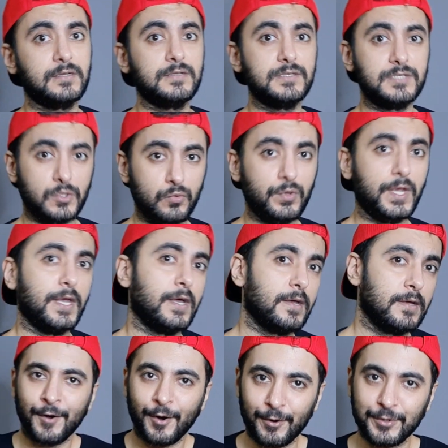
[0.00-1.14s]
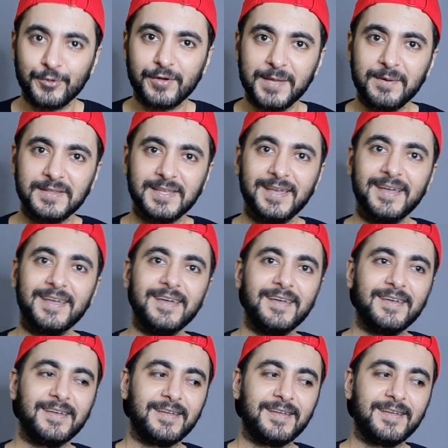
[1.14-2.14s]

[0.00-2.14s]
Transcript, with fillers: ज़रूरी है और दुख की बात यह है कि